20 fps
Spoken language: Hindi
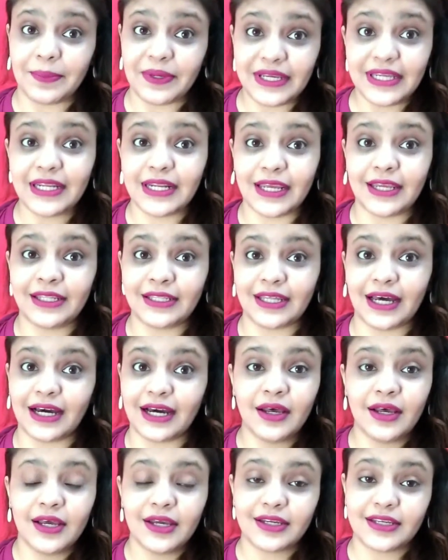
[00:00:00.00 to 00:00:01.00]
भी नहीं
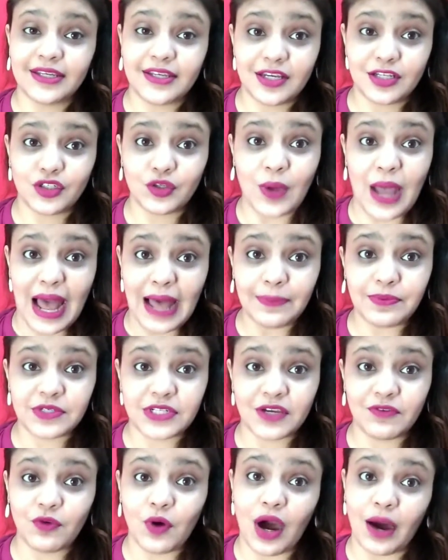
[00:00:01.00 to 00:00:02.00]
था कि ये जो ऐप्स
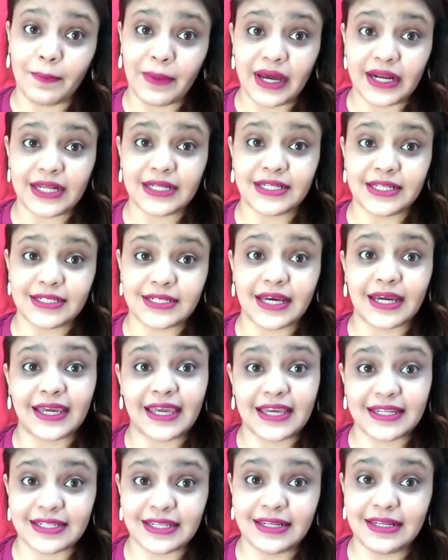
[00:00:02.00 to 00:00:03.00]
हैं वो हमारा डेटा
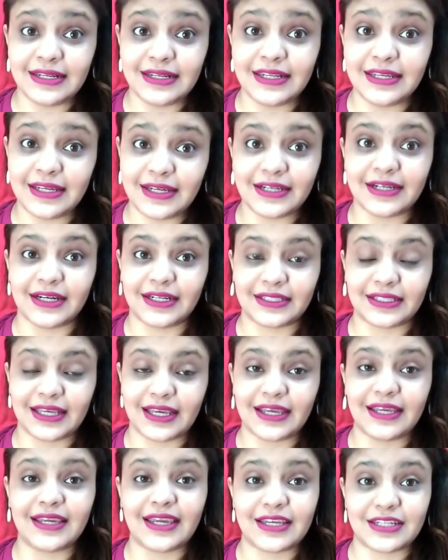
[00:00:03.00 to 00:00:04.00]
कैसे लीक करते
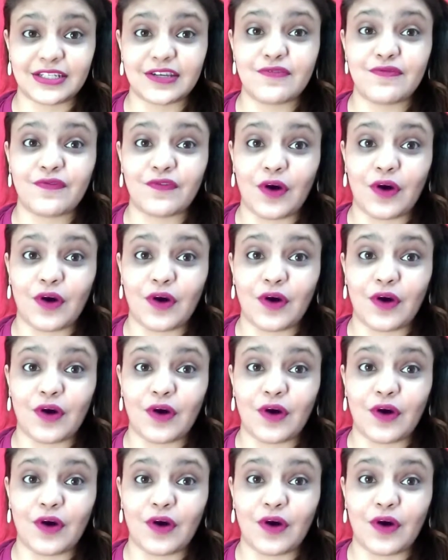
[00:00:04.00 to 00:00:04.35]
हैं कैसे